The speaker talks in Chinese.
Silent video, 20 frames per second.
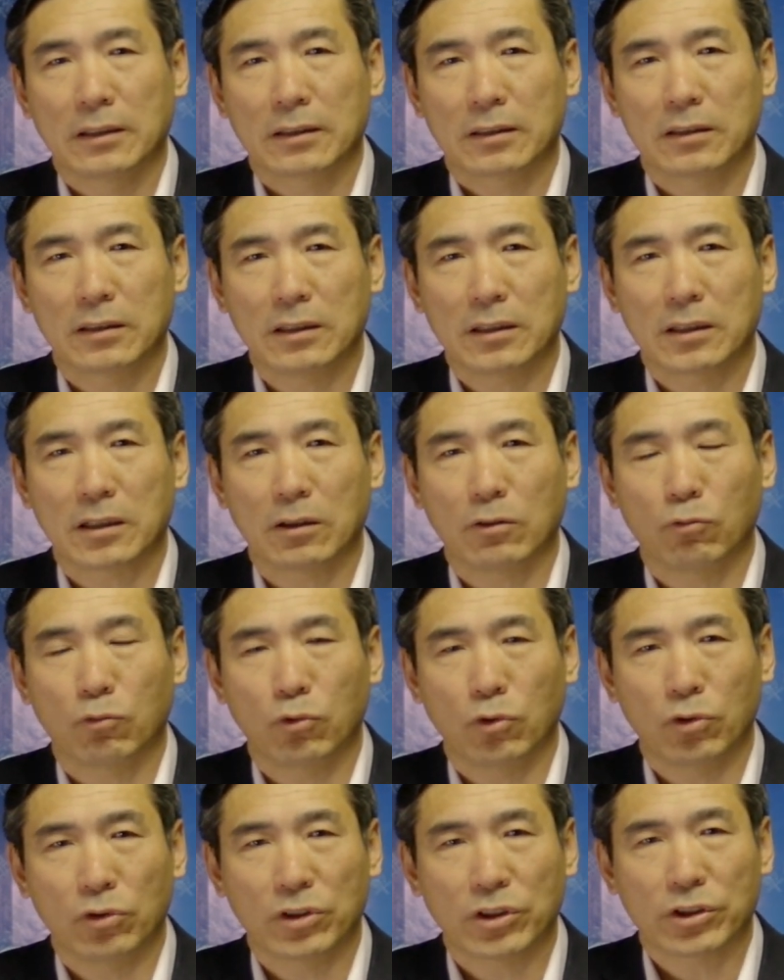实际上，
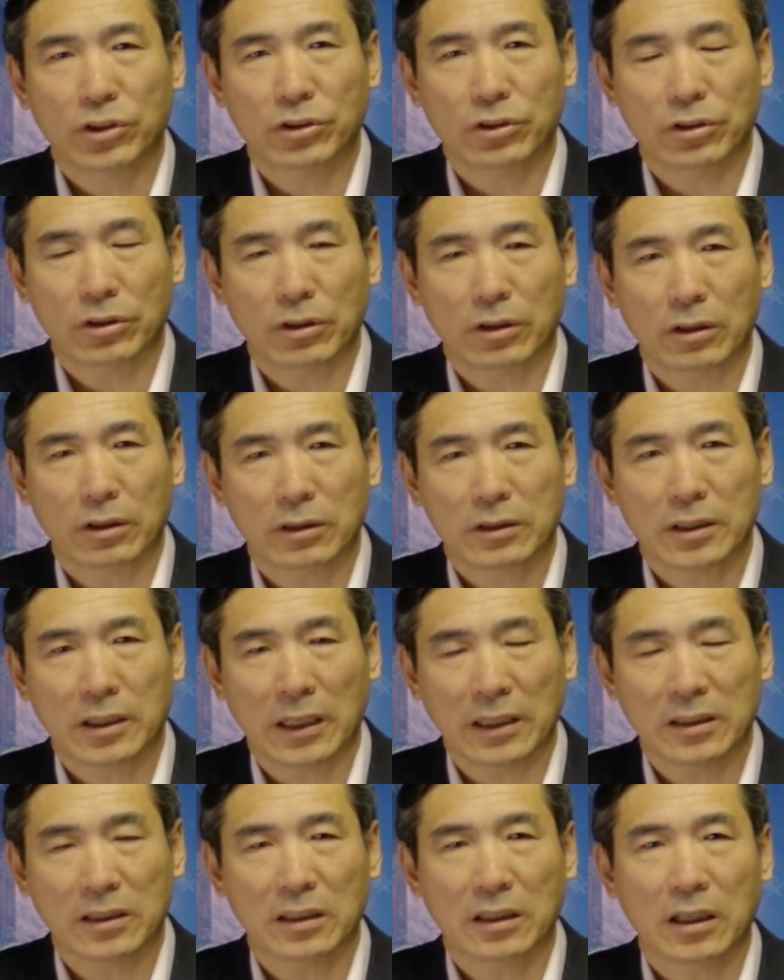无论是
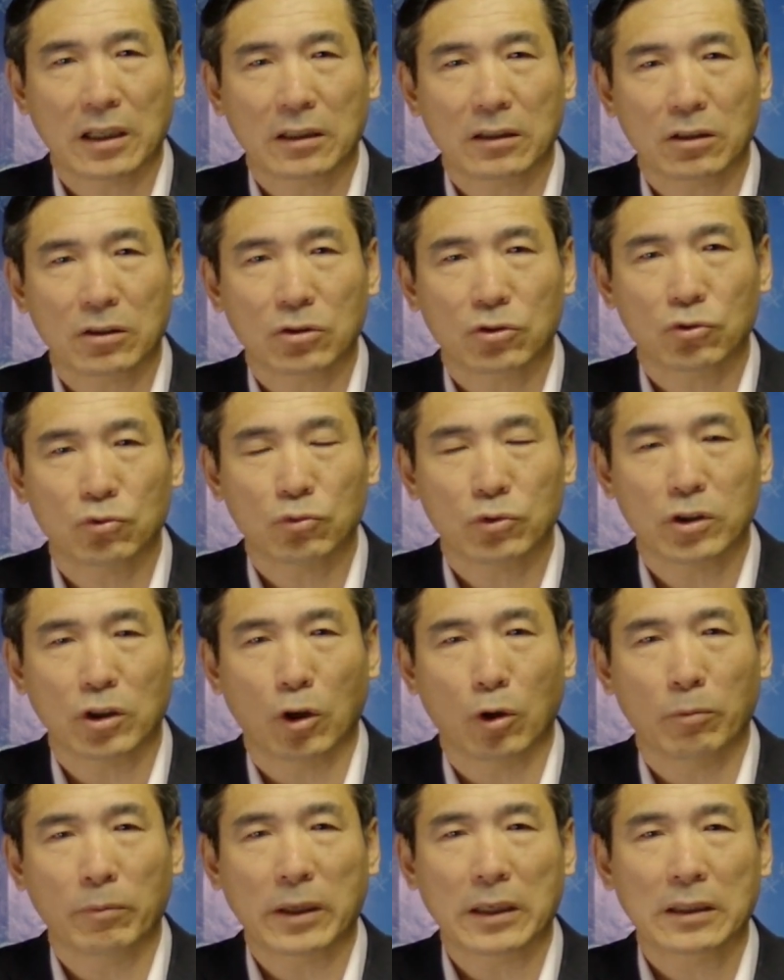前几天的苏
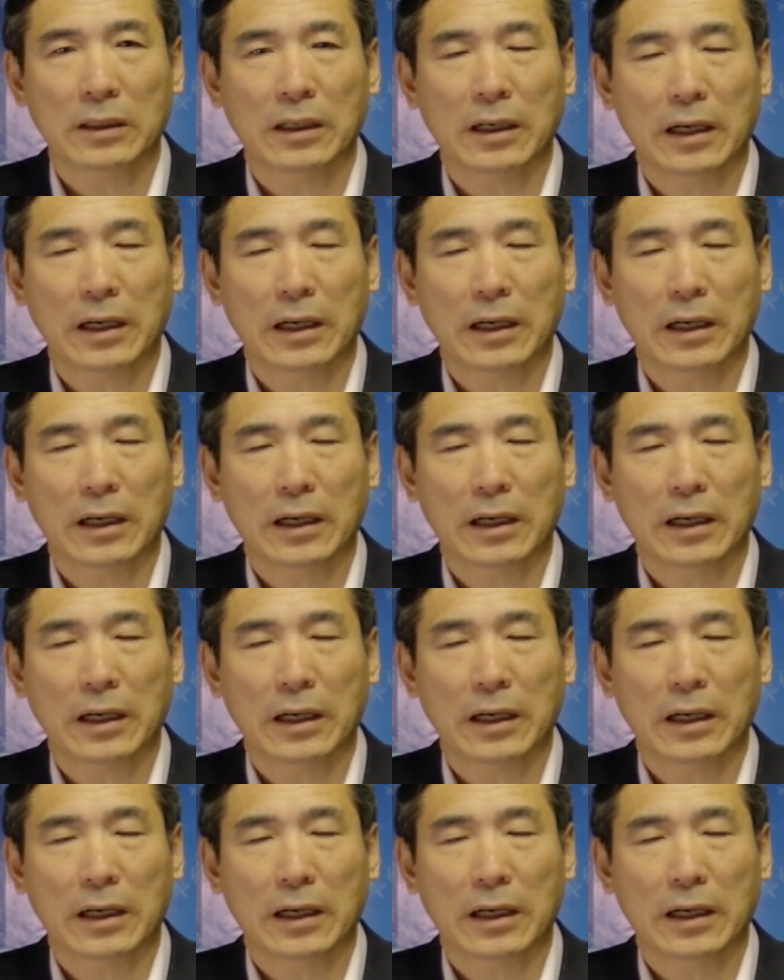小明，